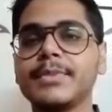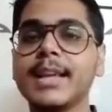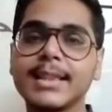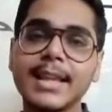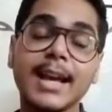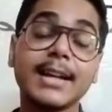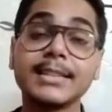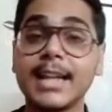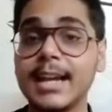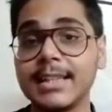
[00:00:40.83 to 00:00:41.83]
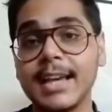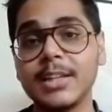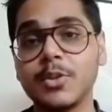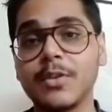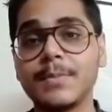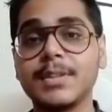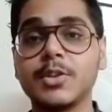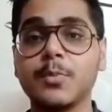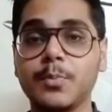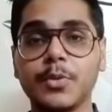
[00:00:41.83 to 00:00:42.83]
देखते हैं अगर शायद आए तो वापसी
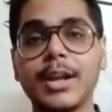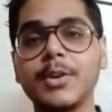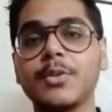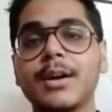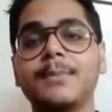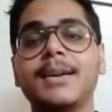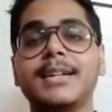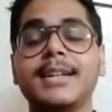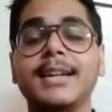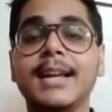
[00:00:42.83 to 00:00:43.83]
तो बुरा ही होगा बट